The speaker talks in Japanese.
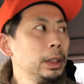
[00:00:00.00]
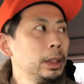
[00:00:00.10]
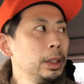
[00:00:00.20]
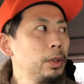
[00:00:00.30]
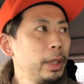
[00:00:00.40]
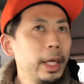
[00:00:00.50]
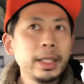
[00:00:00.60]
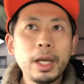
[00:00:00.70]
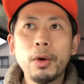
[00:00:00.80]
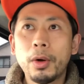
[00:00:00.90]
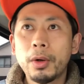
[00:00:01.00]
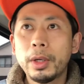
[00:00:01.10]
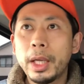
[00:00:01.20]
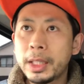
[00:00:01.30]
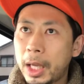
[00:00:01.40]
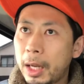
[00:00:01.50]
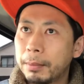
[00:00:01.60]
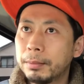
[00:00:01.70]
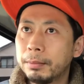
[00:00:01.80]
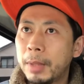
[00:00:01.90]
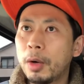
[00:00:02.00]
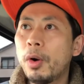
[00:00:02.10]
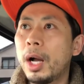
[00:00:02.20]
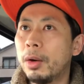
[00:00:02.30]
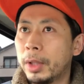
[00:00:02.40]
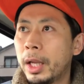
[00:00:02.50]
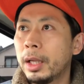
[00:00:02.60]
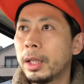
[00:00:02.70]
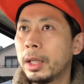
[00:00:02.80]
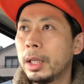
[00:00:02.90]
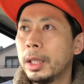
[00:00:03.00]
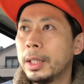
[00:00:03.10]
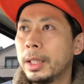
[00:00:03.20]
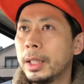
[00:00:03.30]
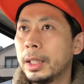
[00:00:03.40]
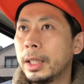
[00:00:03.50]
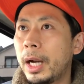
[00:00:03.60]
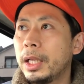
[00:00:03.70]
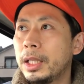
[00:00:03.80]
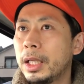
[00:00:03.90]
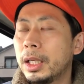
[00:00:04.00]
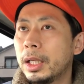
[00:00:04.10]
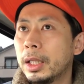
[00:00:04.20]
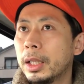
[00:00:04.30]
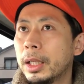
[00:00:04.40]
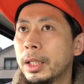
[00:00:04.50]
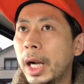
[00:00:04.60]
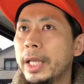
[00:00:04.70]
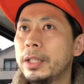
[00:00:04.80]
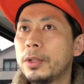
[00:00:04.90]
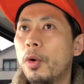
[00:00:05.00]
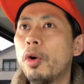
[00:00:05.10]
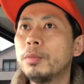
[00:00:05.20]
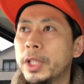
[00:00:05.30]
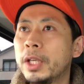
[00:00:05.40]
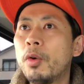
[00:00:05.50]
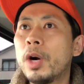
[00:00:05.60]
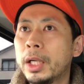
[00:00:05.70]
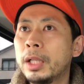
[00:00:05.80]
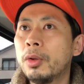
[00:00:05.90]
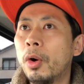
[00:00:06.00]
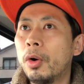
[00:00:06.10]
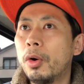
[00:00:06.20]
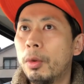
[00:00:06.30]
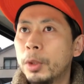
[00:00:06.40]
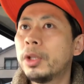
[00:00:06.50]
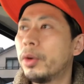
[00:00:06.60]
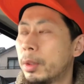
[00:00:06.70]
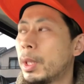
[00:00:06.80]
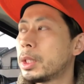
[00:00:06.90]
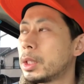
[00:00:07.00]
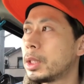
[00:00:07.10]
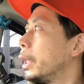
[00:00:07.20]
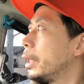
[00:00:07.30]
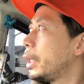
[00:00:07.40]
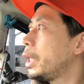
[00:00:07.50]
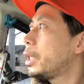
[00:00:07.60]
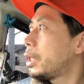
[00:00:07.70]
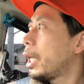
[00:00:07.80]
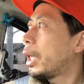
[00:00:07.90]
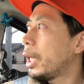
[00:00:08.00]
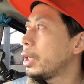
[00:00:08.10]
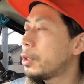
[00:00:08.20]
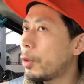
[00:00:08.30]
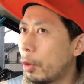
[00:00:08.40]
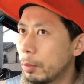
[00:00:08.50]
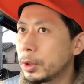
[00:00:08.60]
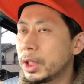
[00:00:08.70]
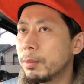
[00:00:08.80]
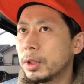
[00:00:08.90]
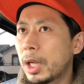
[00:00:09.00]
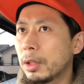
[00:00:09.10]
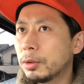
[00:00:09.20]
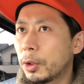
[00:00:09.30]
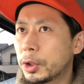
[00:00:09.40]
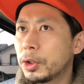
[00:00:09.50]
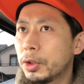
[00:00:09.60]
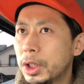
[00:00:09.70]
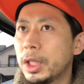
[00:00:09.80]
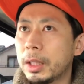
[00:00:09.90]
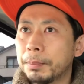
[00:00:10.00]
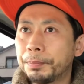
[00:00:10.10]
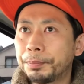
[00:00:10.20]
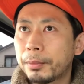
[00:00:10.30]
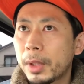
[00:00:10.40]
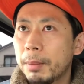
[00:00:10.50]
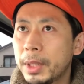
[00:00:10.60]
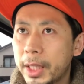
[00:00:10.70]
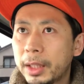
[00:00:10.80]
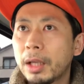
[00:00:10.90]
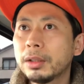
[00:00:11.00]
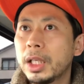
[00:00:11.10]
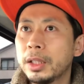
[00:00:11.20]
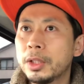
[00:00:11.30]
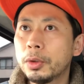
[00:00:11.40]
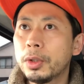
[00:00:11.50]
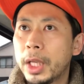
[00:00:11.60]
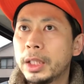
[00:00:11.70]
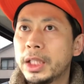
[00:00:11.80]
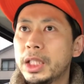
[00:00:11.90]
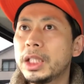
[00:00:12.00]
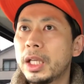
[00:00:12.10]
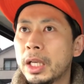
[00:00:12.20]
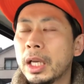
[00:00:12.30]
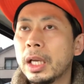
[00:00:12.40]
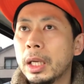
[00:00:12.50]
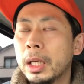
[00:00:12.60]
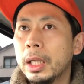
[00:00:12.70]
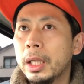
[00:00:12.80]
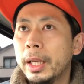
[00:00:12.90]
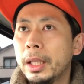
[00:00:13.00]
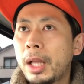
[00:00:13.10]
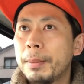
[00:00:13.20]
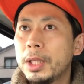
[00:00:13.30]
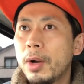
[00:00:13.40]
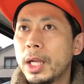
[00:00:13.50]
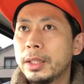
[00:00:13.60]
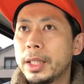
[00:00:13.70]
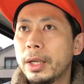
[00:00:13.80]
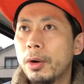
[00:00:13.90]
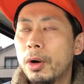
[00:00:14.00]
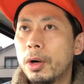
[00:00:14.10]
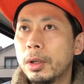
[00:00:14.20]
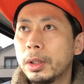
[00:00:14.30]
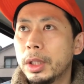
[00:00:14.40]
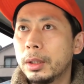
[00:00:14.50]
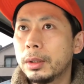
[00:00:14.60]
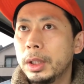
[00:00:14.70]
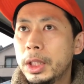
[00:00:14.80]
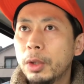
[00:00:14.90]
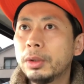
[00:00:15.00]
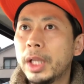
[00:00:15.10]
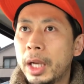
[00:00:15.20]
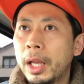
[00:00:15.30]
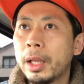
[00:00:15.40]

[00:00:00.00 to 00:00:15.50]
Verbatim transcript: 一応ね餌を餌、まあ、ご飯をね買いにカインズホームに行こうかなと思っておりますでですねカインズホームに向かう途中に、まあ、せっかくなんでちょっとね神社に、え旅の安全を祈ってね